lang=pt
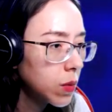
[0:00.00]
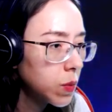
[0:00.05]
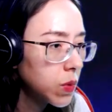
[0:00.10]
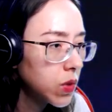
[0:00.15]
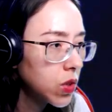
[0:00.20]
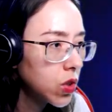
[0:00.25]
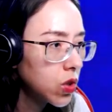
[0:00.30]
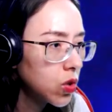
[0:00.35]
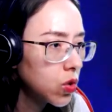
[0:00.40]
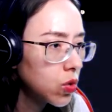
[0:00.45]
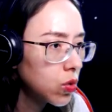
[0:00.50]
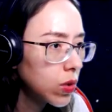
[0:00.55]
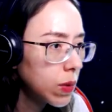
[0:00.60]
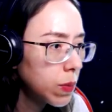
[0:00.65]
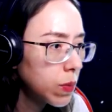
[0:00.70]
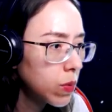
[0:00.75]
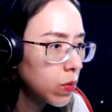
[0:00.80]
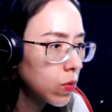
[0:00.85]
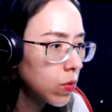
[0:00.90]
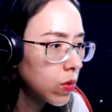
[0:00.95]
Eu preciso
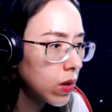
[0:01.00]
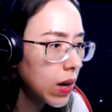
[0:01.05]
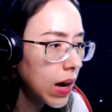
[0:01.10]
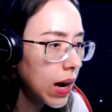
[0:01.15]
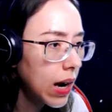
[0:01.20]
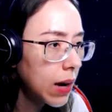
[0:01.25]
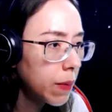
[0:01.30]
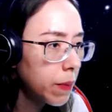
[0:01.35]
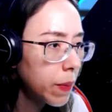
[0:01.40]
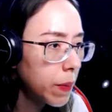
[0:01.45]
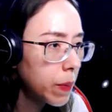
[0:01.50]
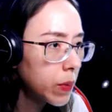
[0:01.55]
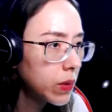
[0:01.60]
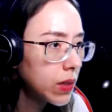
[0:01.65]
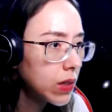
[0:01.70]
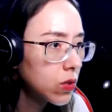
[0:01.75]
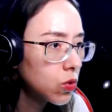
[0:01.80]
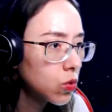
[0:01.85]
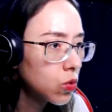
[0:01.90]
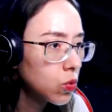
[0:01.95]
ir pra um lugar pra
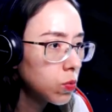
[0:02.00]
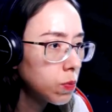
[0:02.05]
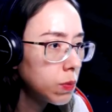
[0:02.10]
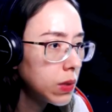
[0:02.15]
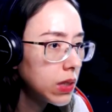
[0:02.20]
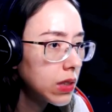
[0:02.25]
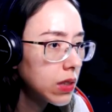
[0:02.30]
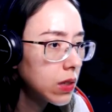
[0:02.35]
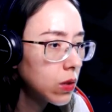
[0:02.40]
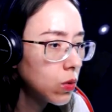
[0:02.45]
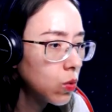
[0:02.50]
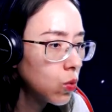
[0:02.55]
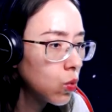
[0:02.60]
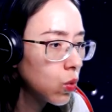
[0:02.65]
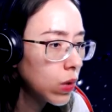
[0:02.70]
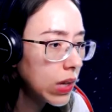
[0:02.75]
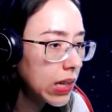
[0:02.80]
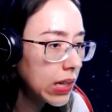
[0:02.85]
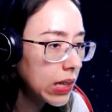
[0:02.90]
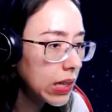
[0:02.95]
poder subir
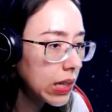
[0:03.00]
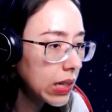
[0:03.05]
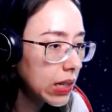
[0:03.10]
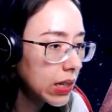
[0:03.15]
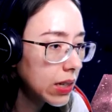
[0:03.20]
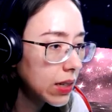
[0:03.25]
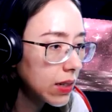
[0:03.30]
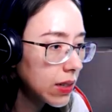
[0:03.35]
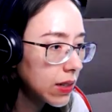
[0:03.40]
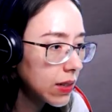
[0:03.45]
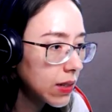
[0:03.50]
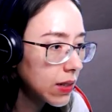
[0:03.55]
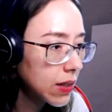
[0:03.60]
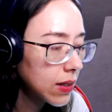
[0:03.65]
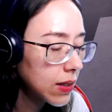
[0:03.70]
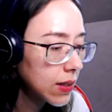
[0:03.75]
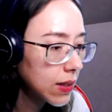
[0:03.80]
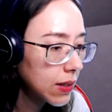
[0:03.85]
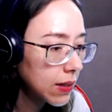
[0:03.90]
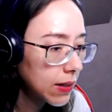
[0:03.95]
tranquila.
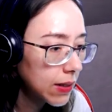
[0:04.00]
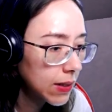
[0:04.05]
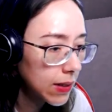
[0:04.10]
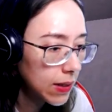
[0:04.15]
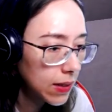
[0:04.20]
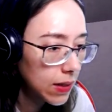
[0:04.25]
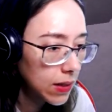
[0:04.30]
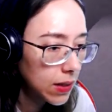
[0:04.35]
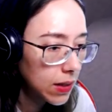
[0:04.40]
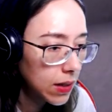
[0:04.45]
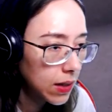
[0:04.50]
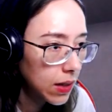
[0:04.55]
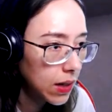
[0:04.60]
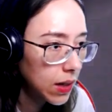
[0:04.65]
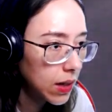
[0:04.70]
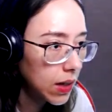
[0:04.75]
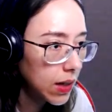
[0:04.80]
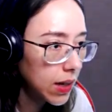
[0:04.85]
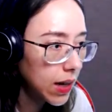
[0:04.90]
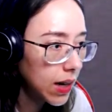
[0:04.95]

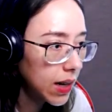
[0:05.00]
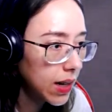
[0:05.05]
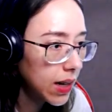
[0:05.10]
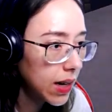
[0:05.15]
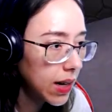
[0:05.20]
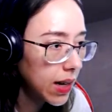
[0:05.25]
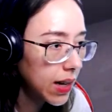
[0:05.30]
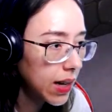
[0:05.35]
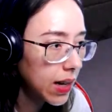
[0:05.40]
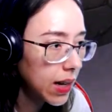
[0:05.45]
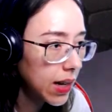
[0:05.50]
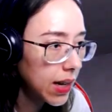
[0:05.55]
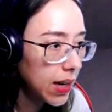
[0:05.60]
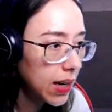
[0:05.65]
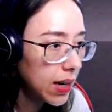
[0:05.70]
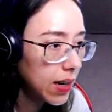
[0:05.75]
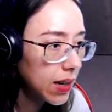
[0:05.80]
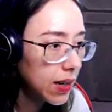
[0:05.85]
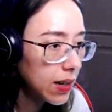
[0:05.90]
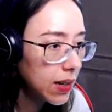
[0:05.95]
Ai, ai, ai,
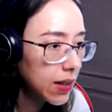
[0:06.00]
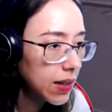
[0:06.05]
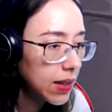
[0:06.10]
galera.